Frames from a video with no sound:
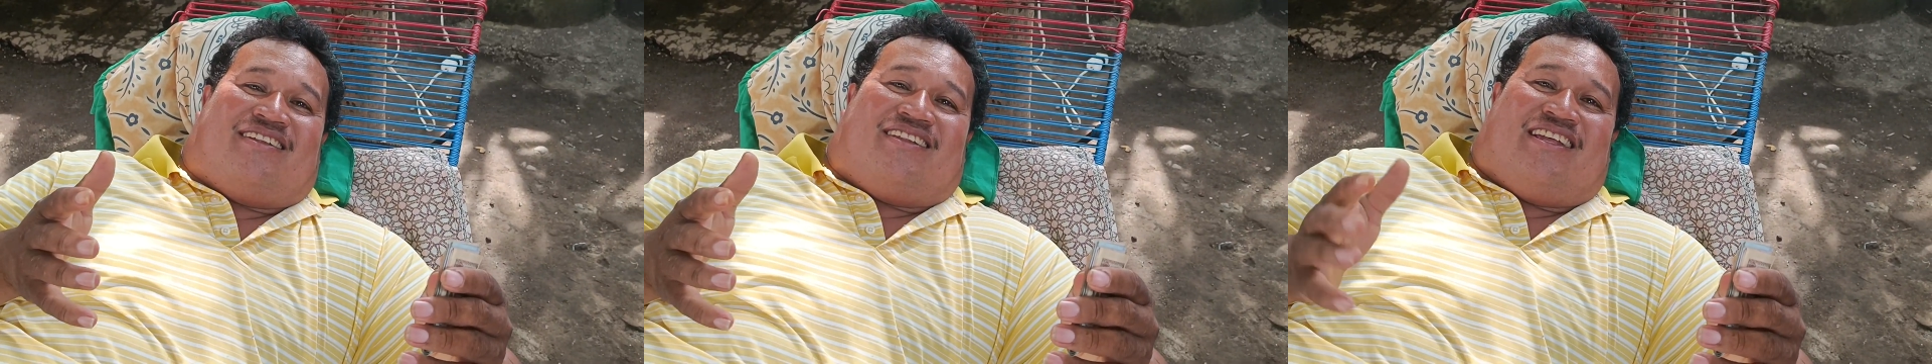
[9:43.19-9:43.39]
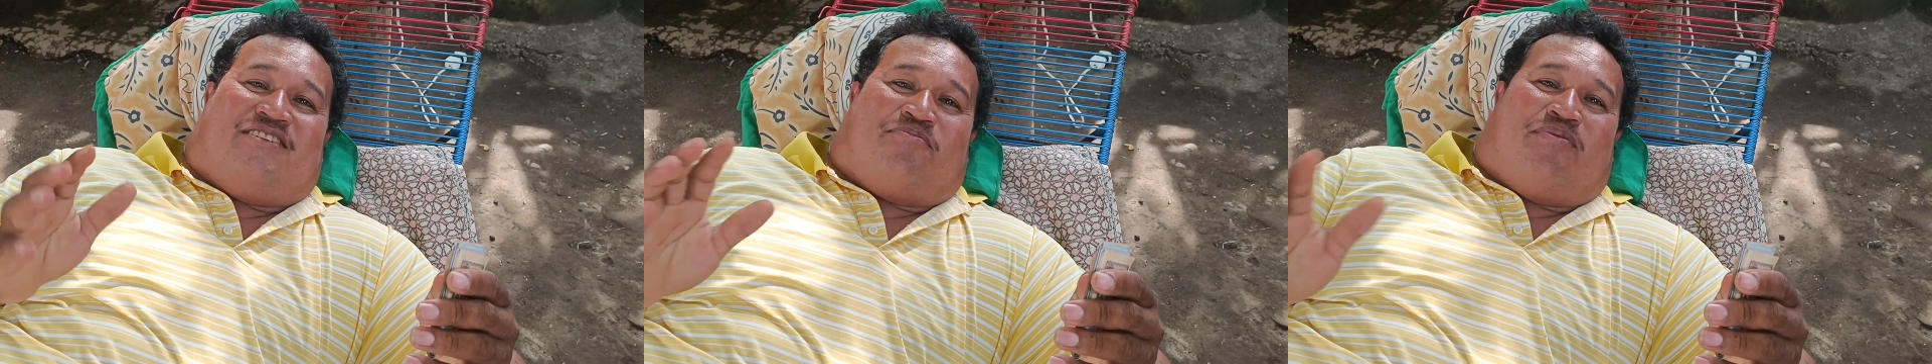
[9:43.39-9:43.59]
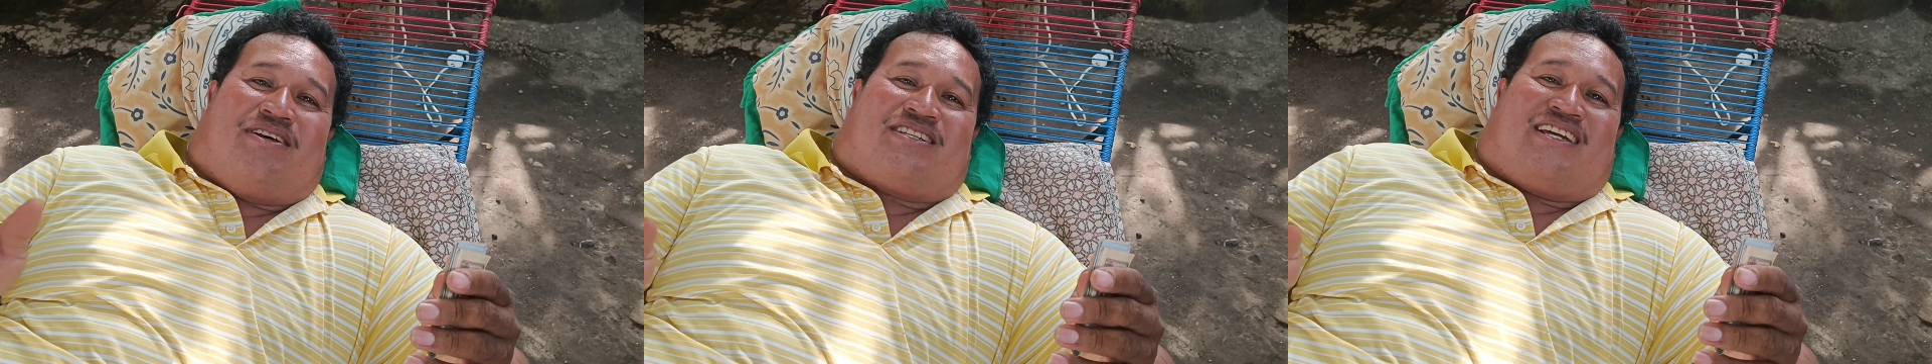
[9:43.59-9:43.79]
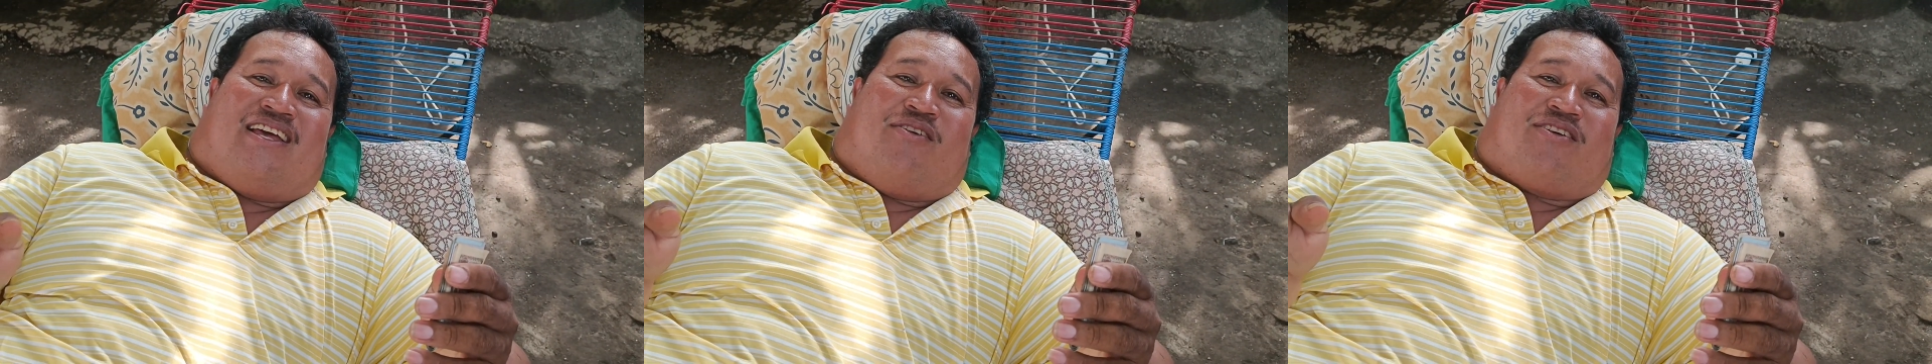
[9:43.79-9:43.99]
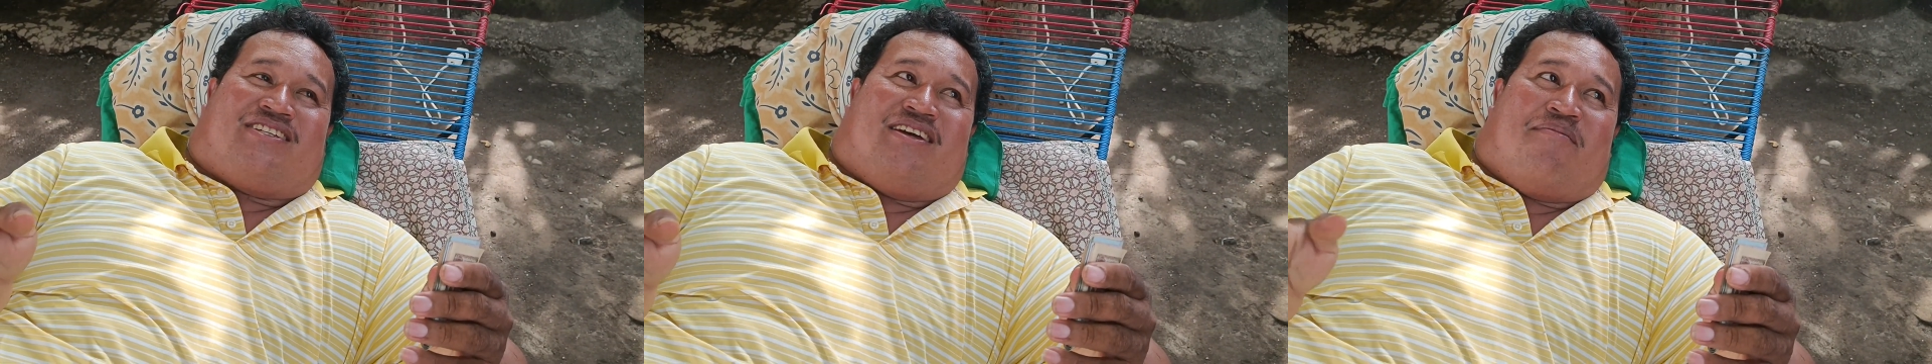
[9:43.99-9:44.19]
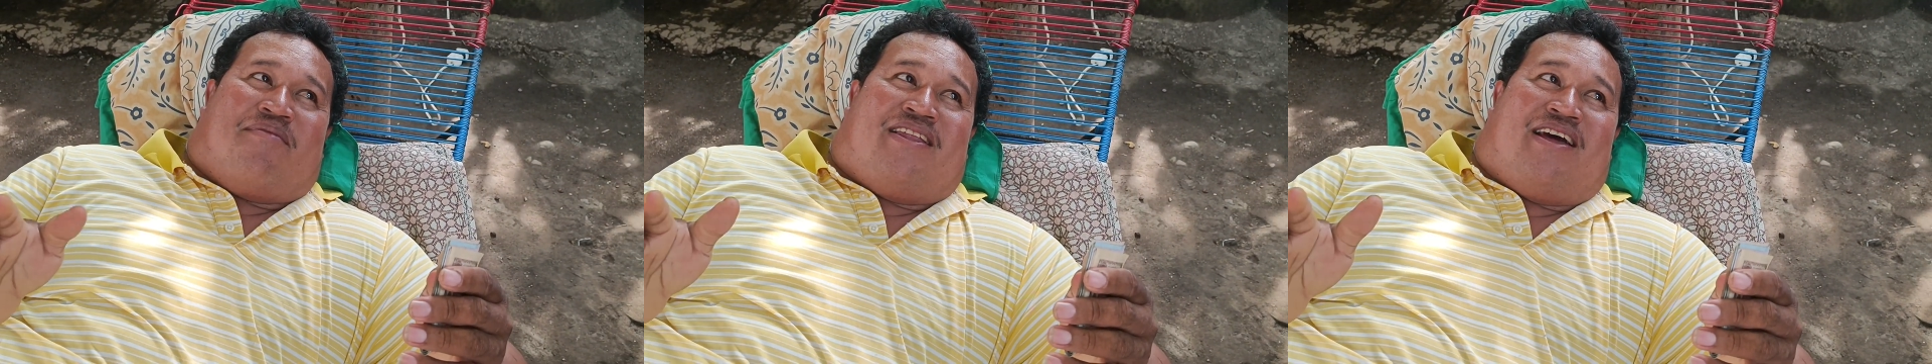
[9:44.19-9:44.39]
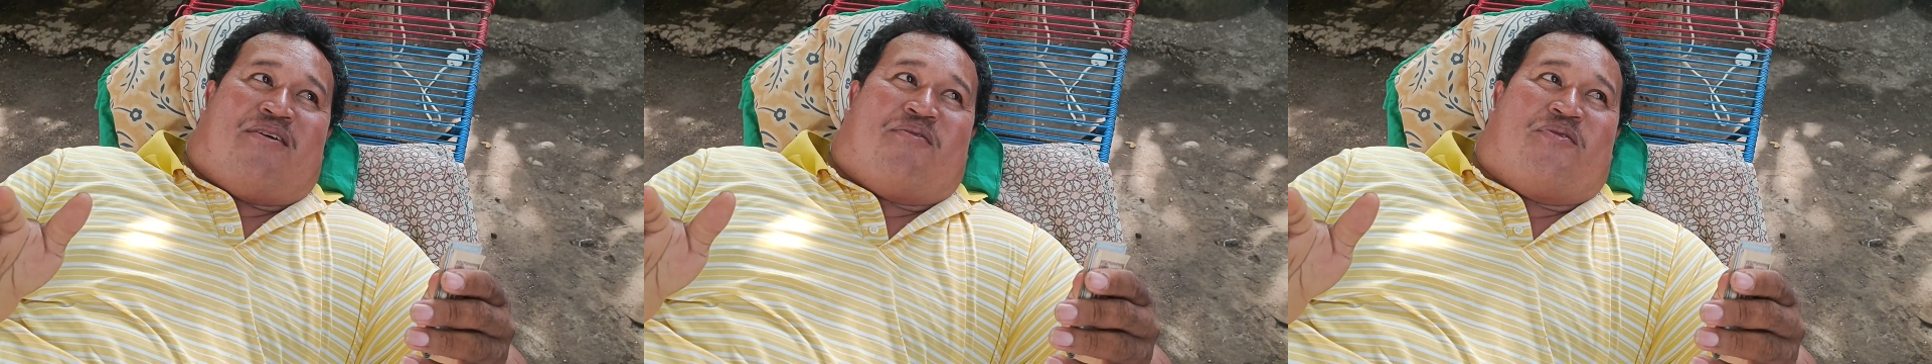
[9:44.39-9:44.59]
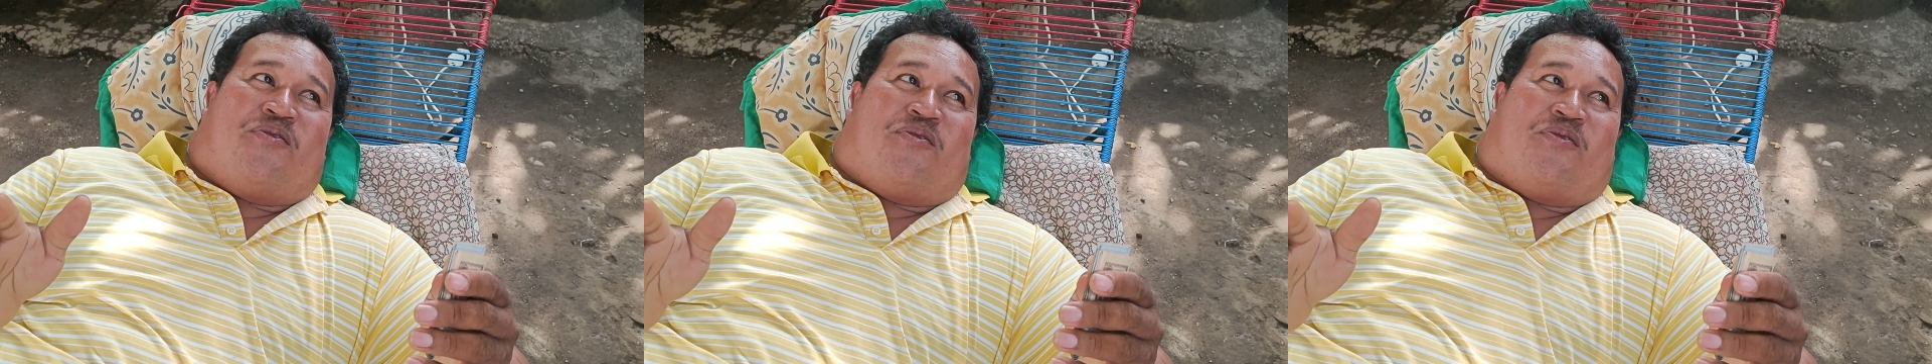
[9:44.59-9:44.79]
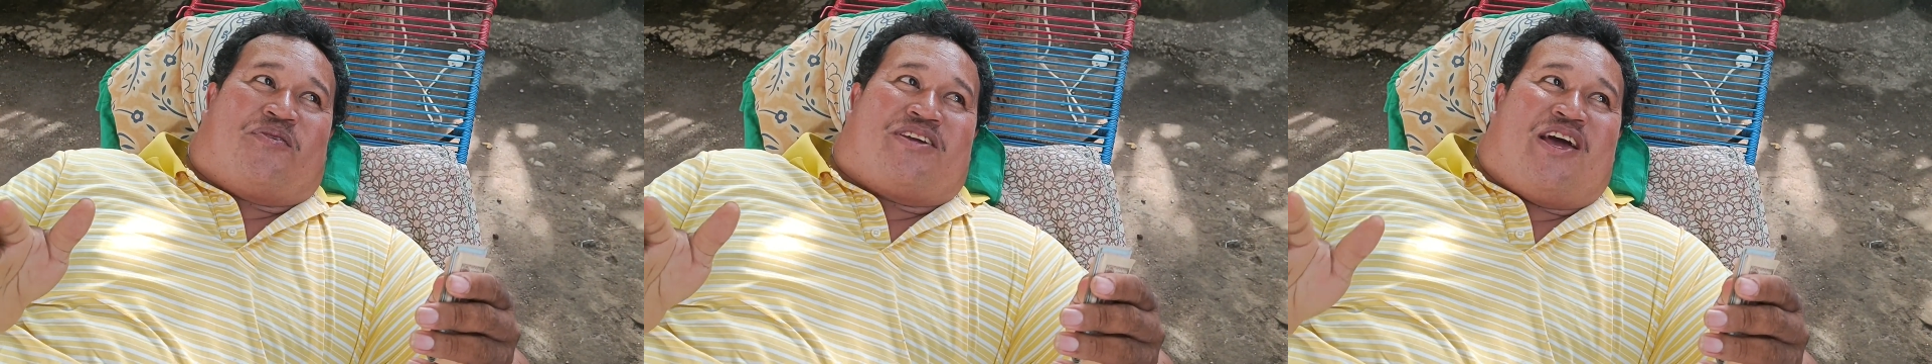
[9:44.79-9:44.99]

después que lo examina uno,